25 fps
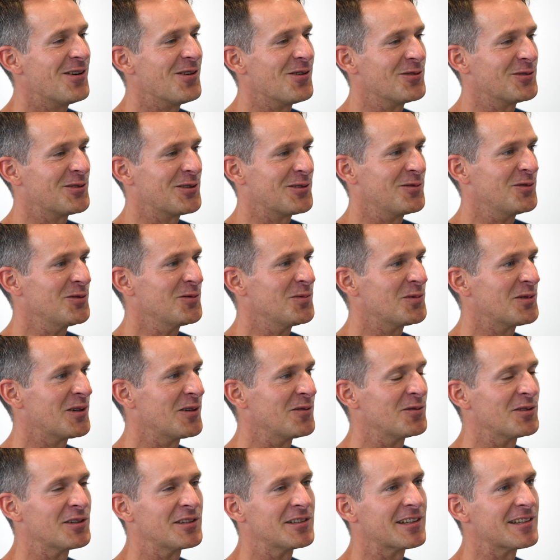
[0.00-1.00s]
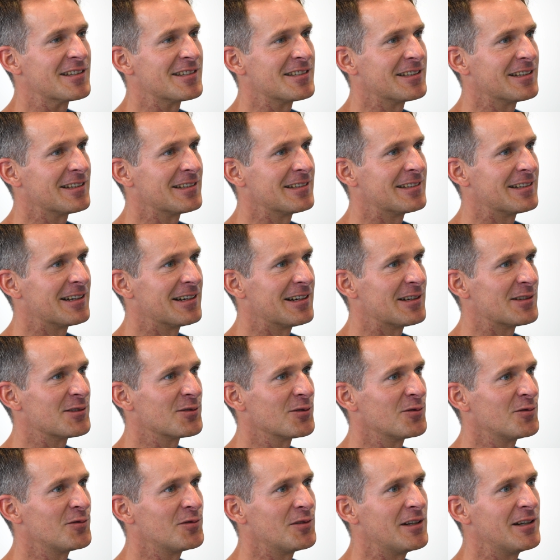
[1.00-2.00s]
Und es würde mich einfach interessieren, da
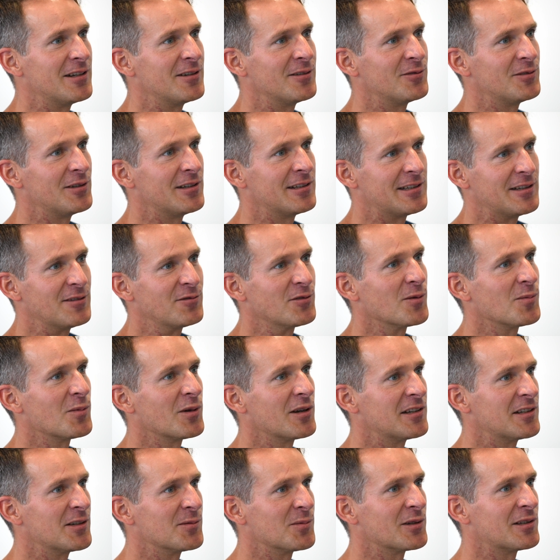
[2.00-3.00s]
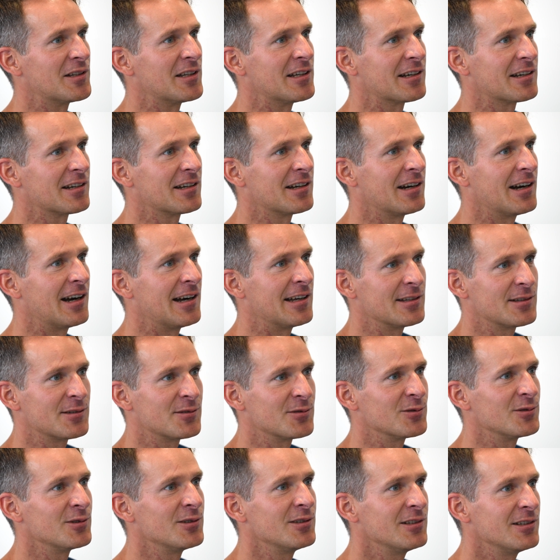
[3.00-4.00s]
so viel, viel tiefer mal in die Materie
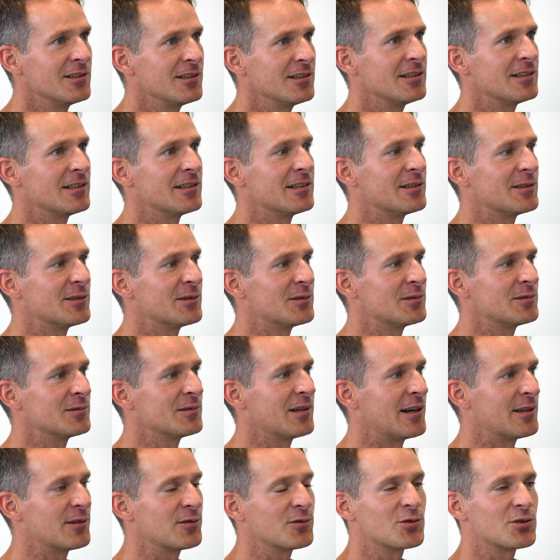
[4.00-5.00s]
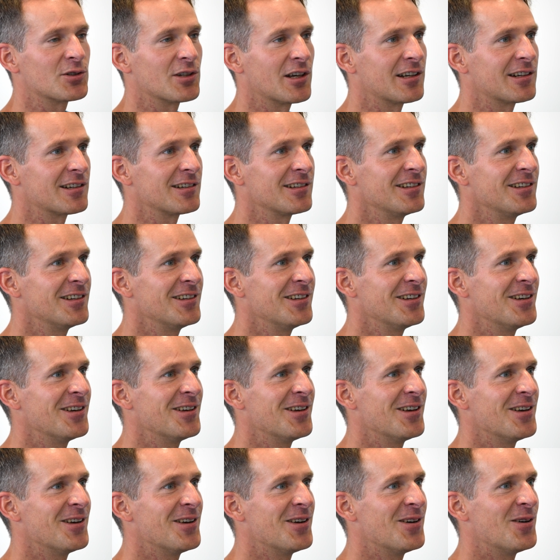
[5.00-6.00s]
einzu, äh, einzusteigen.
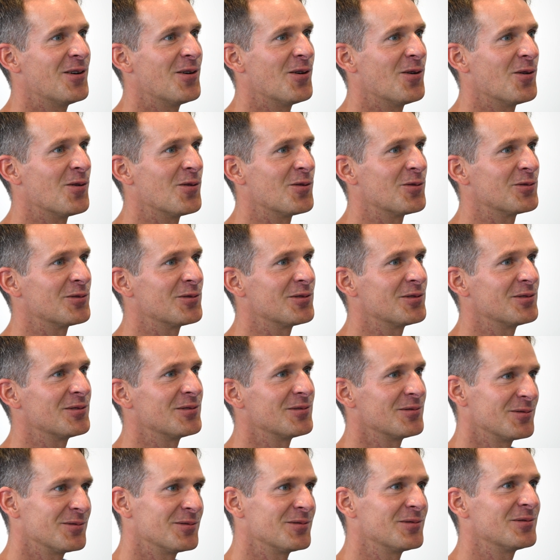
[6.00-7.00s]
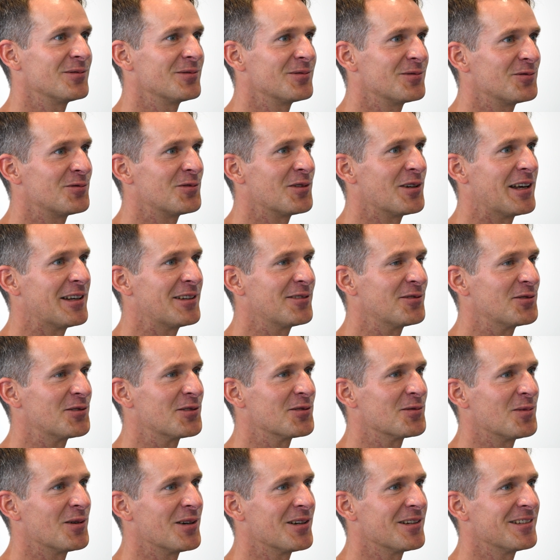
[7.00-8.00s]
Und vielleicht wird
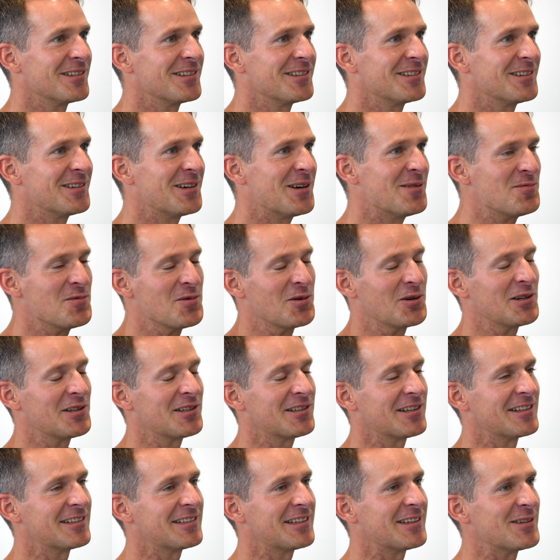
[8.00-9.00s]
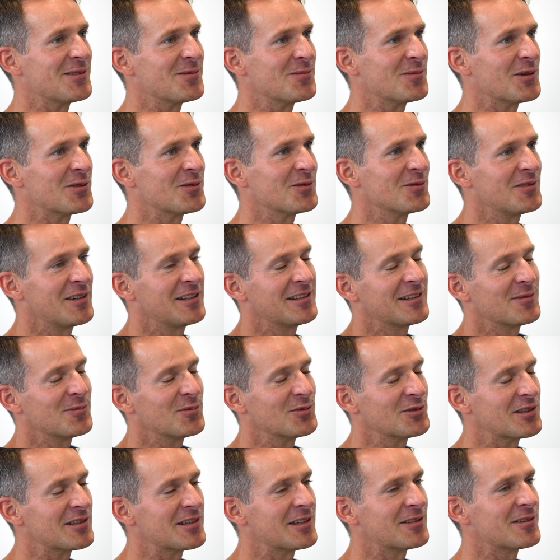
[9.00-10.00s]
es mal eine Möglichkeit geben. Also wenn, dann
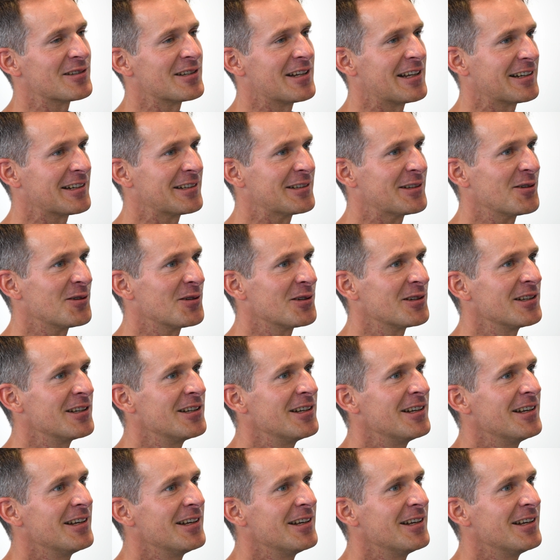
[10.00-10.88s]
muss es etwas länger dauern.